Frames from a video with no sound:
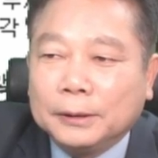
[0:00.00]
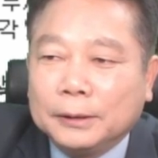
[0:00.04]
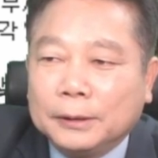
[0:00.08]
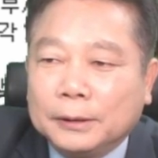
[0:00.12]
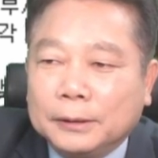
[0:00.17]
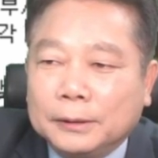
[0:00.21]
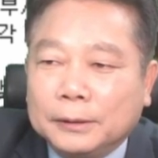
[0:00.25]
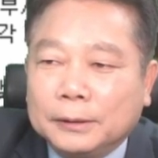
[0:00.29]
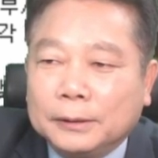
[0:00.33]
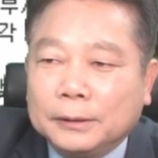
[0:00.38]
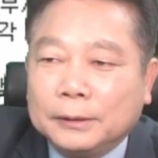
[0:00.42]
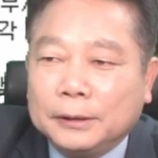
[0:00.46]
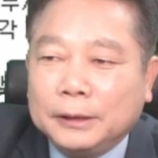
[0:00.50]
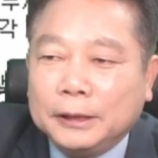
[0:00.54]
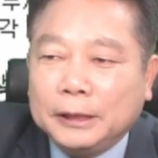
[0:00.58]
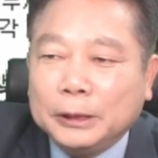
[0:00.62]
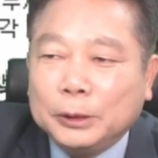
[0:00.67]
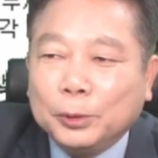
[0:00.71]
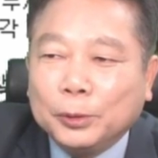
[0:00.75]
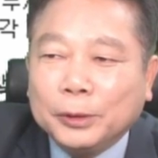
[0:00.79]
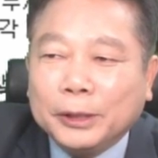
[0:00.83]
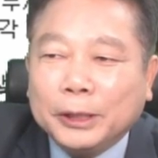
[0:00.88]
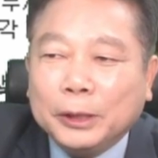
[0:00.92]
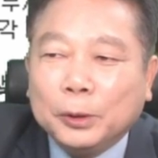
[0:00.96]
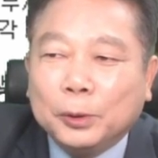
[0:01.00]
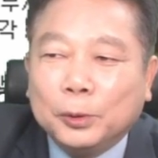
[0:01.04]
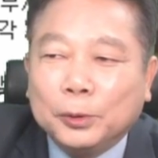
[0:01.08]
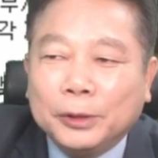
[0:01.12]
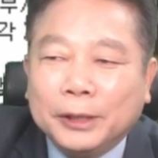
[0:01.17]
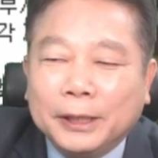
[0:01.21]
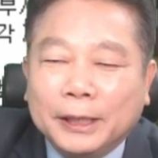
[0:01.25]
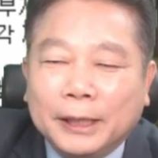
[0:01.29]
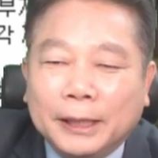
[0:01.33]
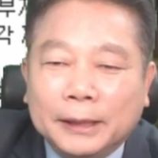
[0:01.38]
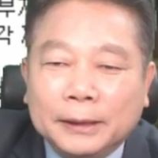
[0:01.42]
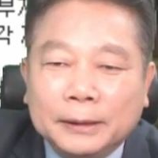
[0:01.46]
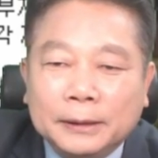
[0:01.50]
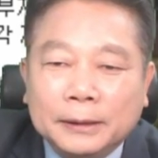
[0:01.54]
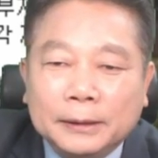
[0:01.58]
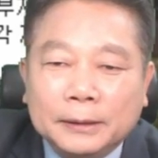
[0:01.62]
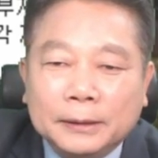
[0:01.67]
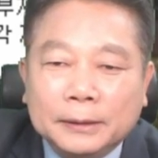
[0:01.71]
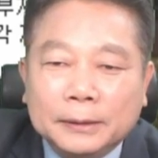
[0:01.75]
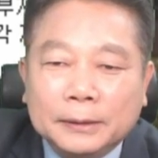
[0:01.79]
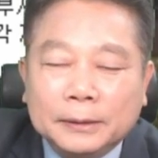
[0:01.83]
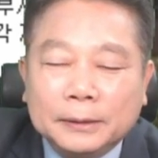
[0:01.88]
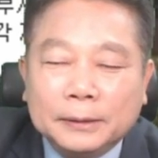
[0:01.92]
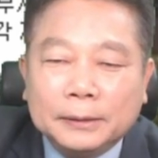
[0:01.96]
어, 이동이 용이한
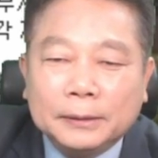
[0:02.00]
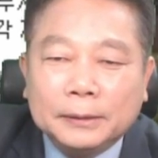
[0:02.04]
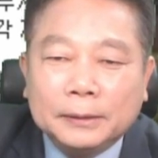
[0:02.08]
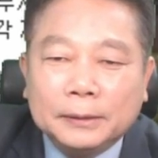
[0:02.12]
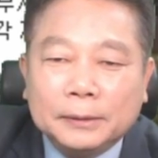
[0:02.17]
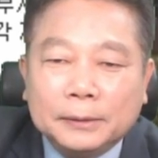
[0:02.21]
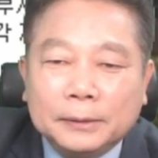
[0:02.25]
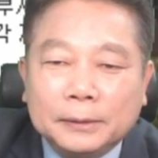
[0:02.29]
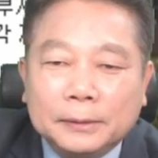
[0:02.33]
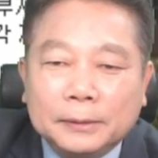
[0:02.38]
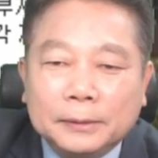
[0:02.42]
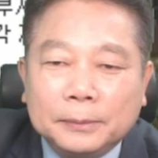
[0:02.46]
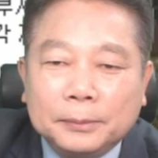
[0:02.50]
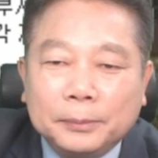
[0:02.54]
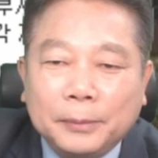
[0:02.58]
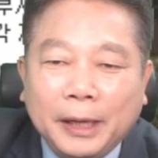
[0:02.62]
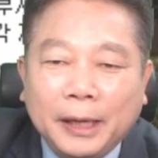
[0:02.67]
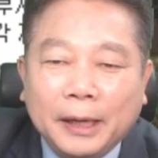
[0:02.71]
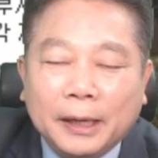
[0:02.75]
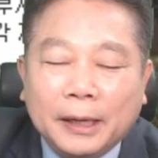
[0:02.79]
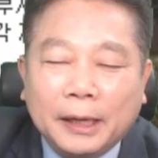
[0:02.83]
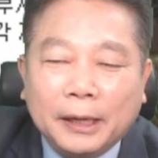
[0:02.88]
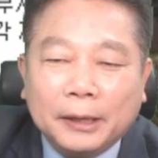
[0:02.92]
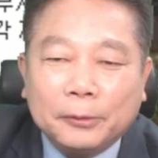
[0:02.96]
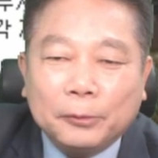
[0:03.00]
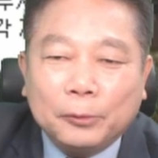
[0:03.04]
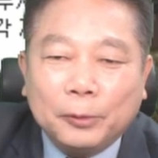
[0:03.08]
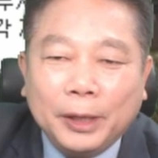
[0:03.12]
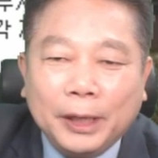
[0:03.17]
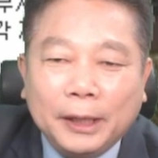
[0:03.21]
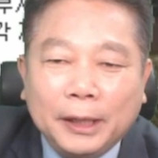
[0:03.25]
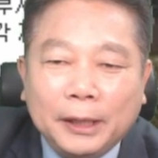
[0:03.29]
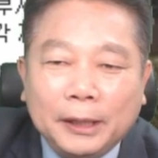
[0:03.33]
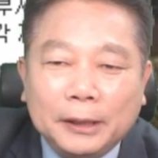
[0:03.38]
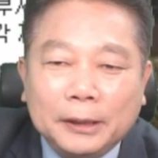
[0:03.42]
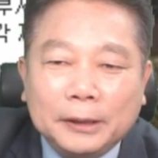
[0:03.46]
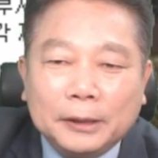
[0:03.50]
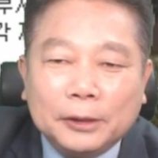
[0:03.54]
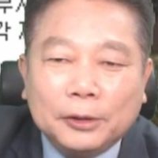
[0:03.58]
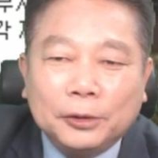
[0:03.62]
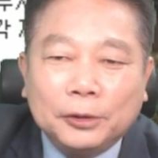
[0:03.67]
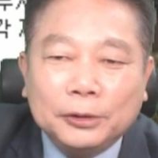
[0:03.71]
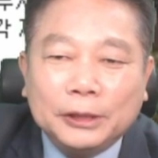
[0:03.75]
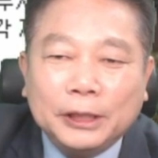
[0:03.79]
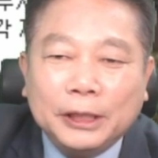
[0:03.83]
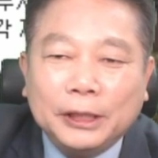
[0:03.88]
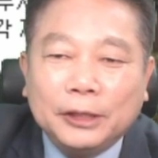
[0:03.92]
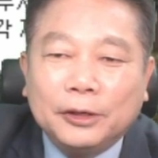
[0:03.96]
매각 외
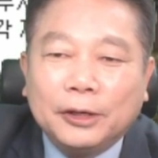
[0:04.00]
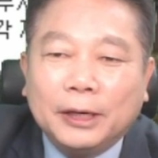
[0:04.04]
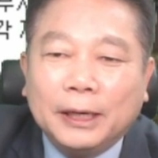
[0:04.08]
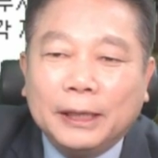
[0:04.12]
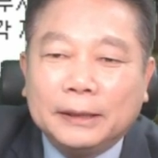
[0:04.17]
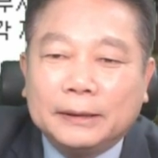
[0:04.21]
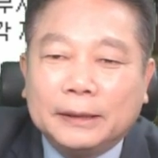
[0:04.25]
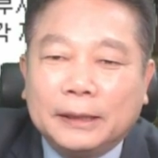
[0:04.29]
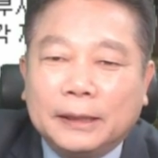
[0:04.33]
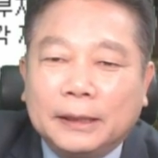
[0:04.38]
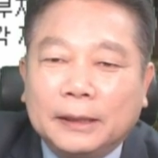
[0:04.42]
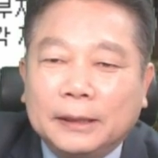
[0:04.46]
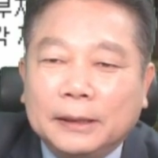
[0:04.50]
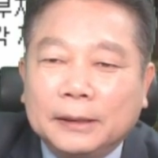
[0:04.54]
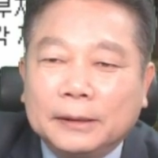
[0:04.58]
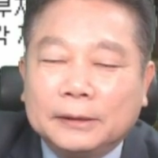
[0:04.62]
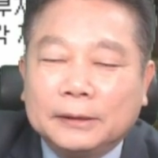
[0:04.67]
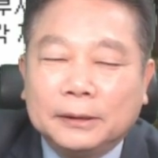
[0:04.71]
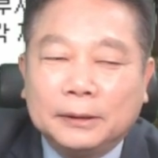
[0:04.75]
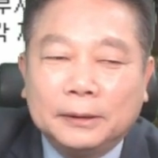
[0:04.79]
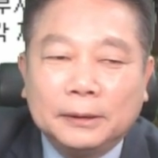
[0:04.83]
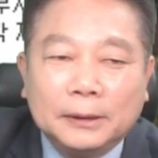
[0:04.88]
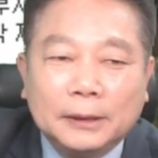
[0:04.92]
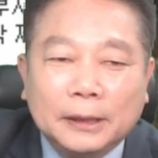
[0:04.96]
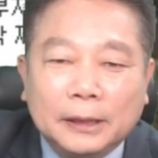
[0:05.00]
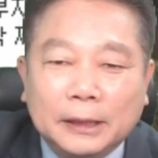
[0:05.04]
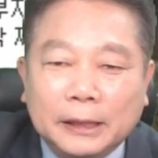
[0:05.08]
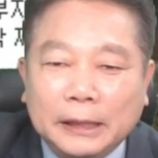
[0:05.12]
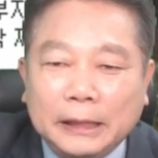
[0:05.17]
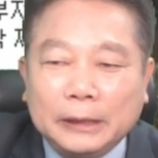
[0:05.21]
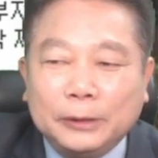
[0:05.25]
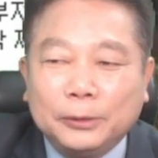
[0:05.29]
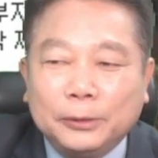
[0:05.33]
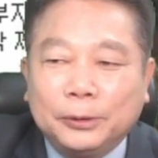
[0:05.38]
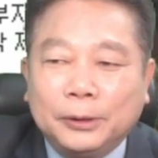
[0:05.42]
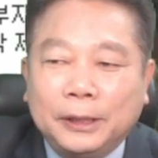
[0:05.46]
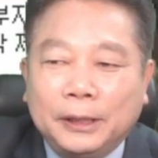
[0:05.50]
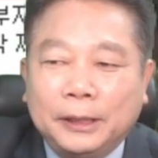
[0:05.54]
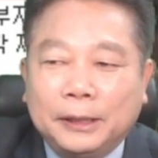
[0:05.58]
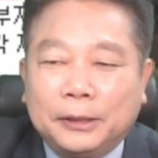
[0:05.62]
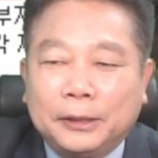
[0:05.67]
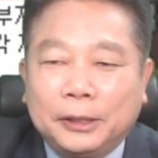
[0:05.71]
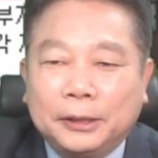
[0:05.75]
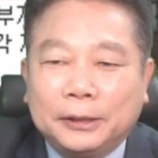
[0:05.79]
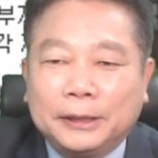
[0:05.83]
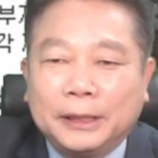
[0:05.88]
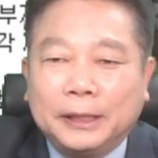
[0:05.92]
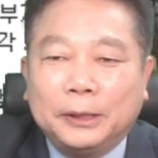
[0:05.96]
컨테이너가 있다. 그래서 이동이
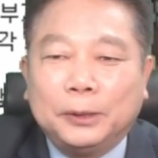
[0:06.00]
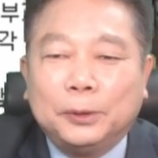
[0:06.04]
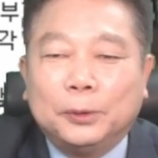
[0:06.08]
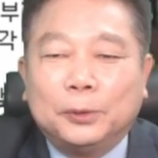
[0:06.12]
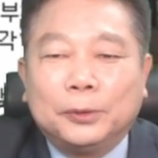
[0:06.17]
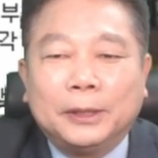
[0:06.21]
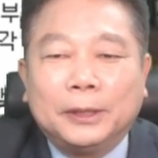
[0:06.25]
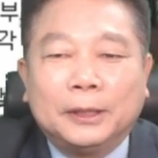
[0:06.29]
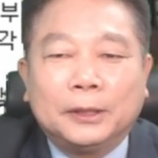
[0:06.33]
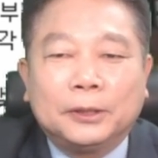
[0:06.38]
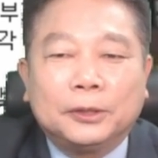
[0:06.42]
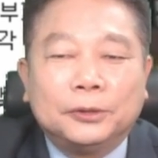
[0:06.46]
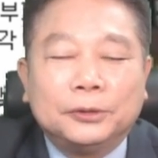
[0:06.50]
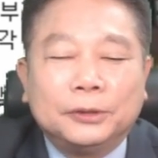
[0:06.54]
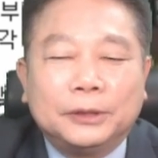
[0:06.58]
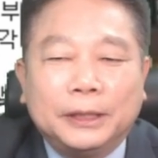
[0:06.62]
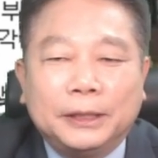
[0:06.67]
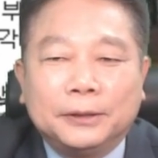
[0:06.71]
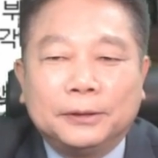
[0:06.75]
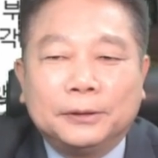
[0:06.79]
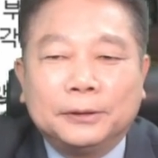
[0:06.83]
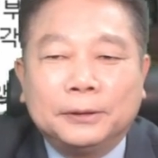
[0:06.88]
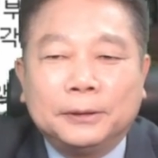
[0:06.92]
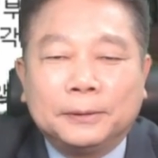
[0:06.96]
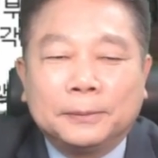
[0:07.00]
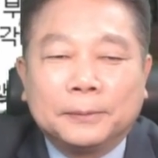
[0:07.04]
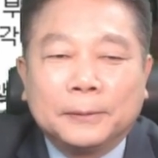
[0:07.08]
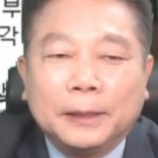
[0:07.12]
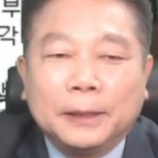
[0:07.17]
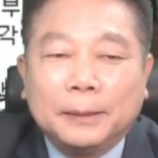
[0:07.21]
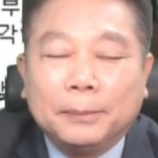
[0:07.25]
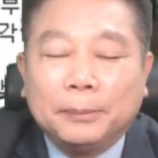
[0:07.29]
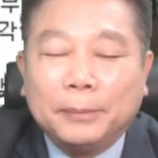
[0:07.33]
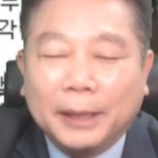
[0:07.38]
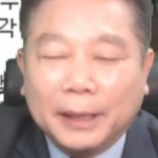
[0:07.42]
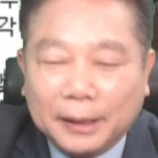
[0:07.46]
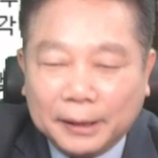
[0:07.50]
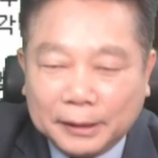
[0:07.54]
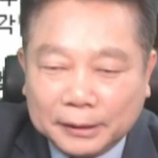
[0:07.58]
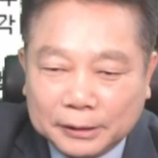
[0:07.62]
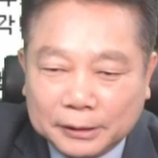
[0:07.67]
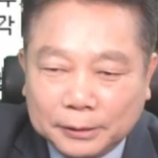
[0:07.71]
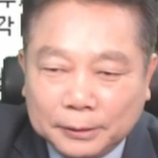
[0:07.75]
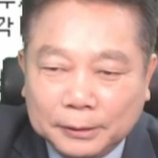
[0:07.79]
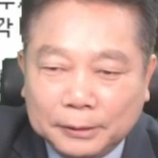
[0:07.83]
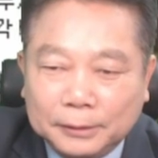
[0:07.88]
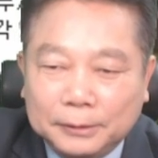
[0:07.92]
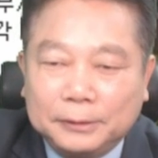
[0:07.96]
굉장히 용이한 컨테이너는
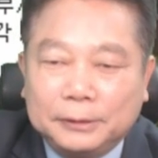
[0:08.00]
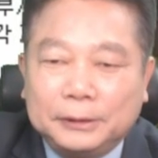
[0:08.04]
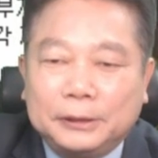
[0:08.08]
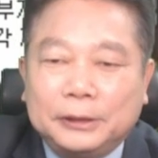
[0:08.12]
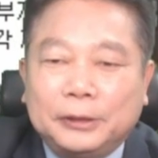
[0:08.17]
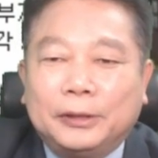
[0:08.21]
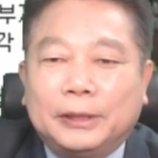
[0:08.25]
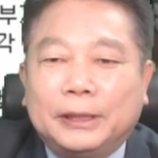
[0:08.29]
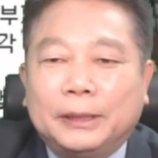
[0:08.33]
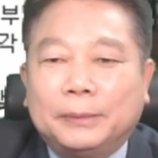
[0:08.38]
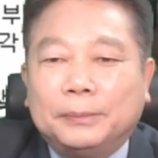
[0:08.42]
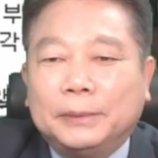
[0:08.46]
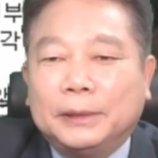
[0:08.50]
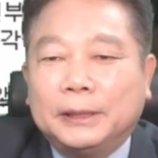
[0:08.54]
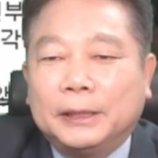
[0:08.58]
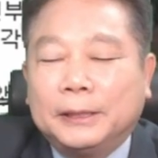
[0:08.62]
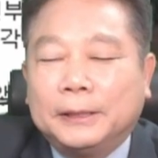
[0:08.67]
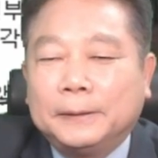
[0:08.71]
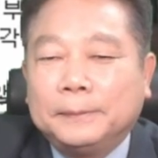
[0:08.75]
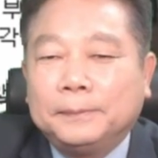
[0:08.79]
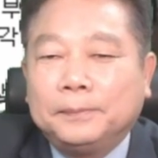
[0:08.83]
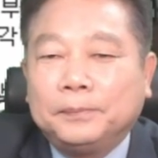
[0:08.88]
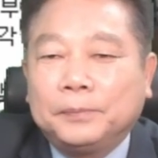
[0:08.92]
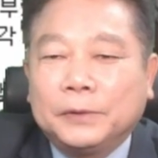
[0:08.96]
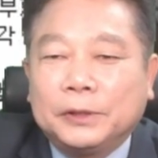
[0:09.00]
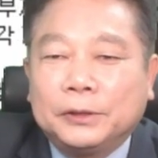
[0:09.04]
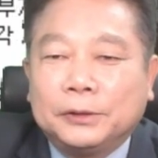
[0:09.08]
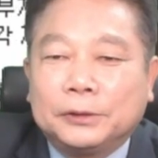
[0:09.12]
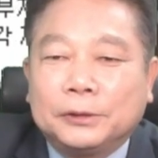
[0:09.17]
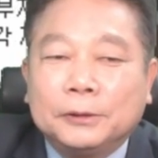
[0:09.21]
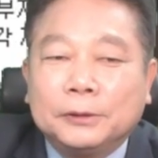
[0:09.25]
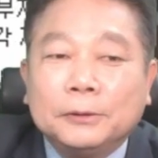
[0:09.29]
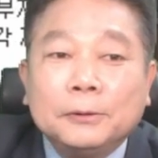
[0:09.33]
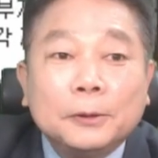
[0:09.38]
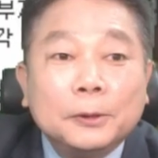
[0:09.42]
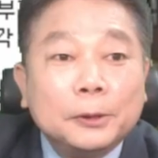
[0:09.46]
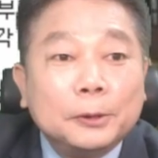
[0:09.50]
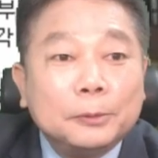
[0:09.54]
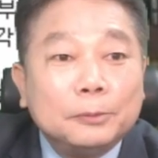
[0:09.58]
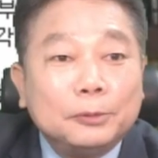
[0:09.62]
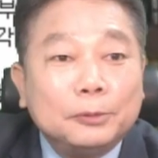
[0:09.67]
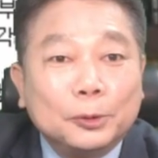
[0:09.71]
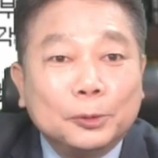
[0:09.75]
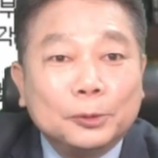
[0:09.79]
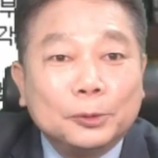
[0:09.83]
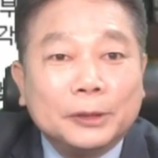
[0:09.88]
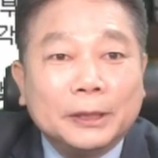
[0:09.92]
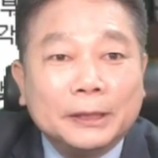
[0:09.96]
매각에서 제외됩니다. 그것은
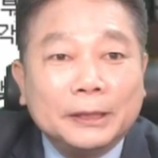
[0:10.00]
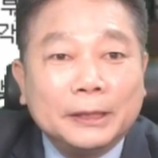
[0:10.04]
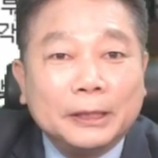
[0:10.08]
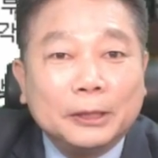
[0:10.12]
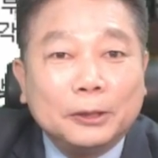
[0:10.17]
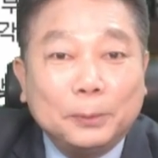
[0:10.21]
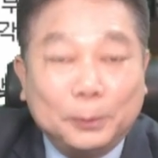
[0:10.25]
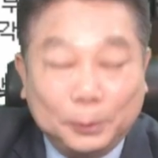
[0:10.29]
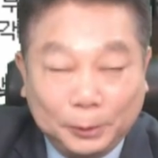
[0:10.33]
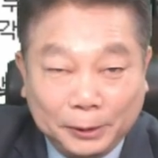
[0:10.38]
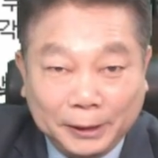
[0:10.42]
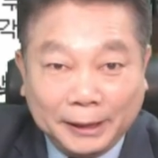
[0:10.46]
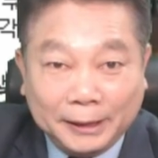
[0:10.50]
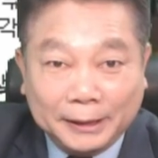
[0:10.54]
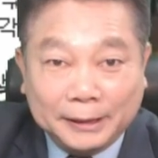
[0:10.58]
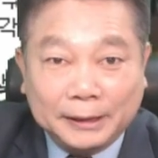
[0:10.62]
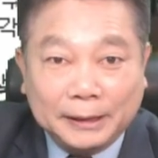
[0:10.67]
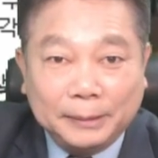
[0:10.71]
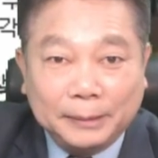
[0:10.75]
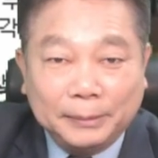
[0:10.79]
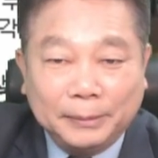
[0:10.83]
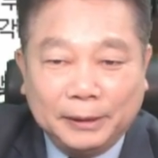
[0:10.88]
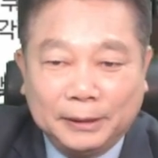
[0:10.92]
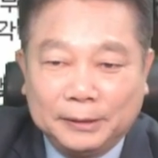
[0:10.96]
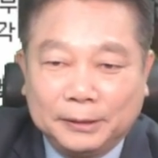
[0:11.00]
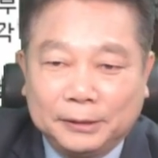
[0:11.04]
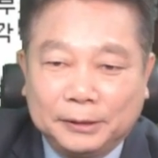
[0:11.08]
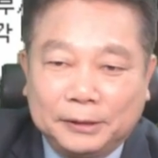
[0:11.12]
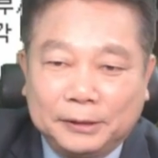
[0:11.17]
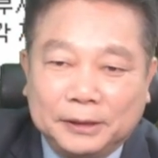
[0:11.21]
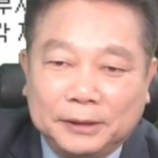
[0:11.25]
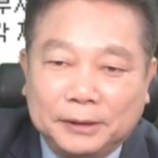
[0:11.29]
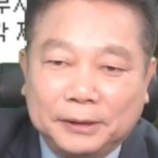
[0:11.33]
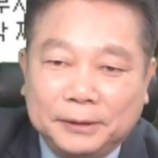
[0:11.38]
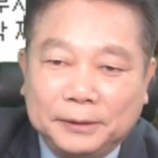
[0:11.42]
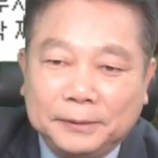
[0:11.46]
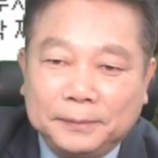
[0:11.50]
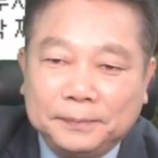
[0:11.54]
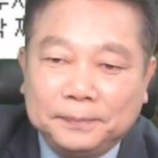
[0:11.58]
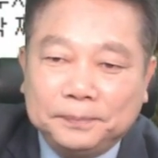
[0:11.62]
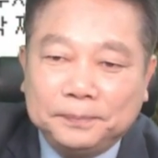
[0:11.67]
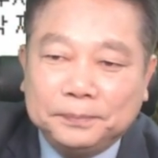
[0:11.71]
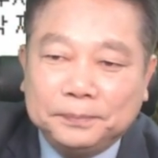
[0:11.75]
부동산이라고 보지 않기 때문에 그렇죠.